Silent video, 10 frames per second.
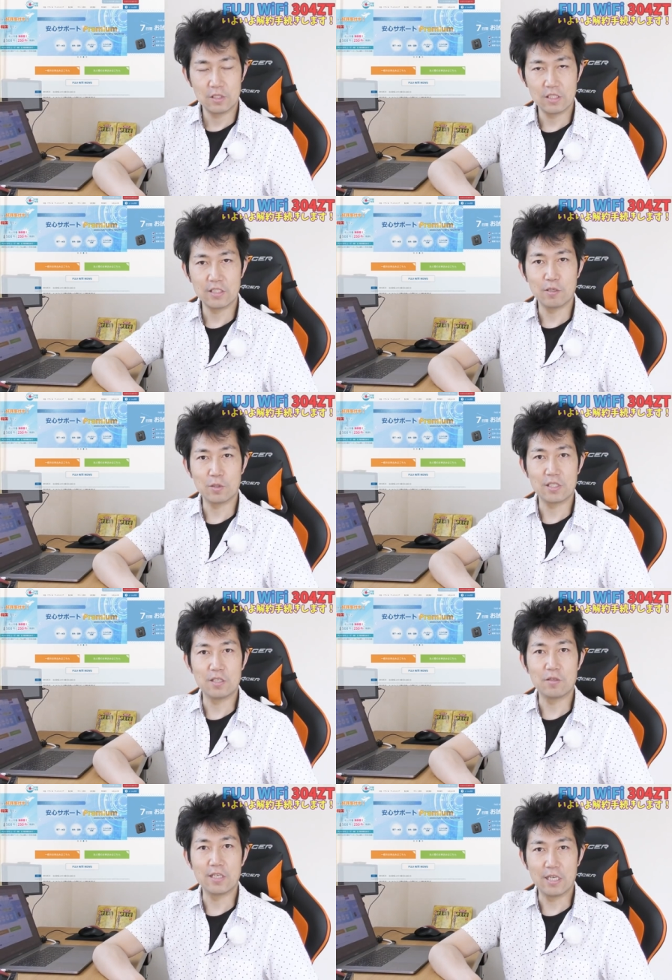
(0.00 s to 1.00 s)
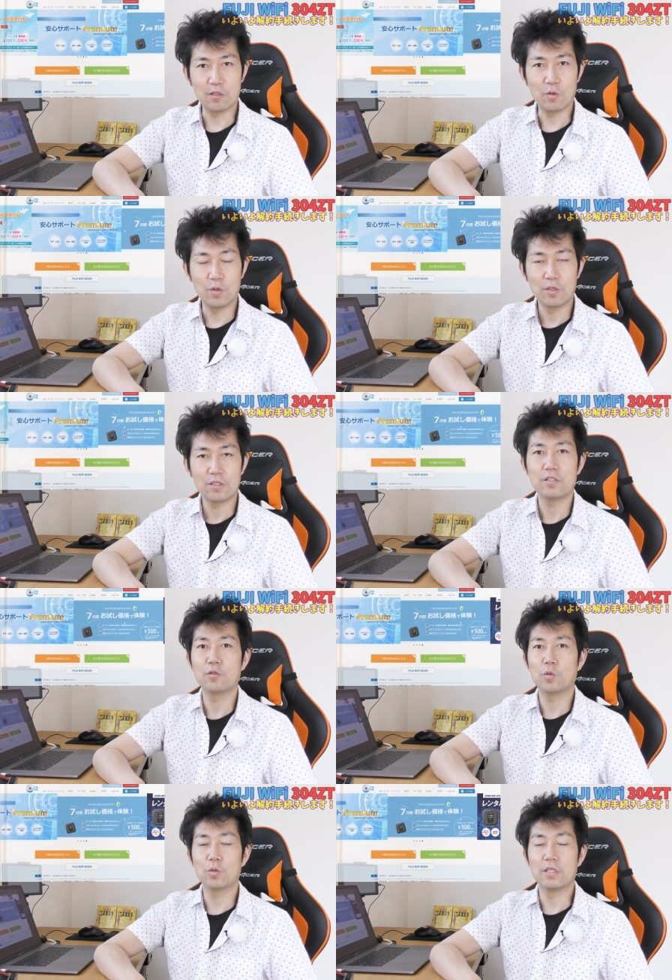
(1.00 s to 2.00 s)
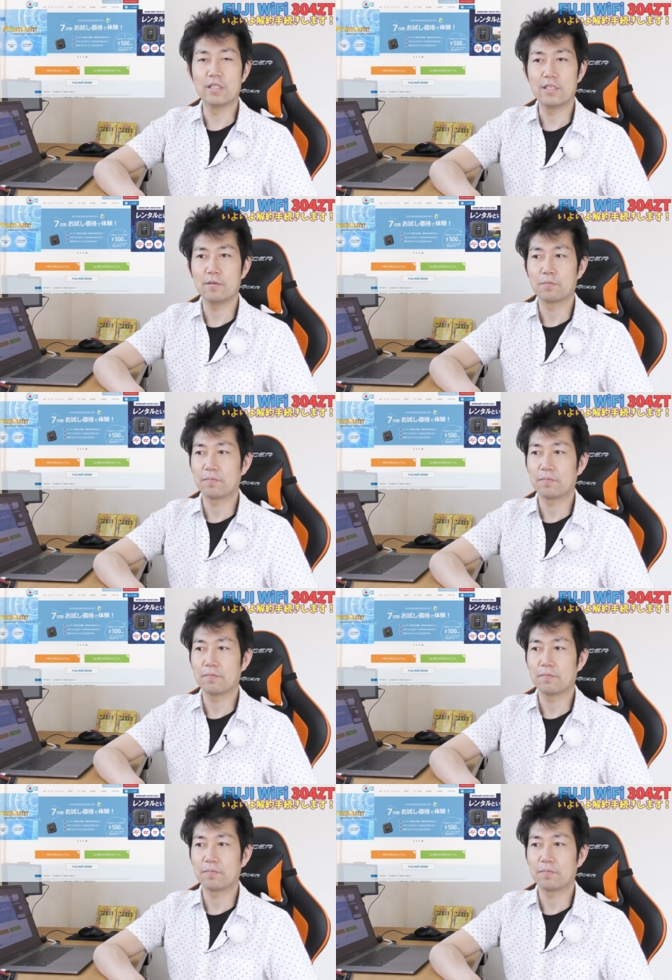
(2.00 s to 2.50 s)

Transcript: 申請をしないといけないということでね、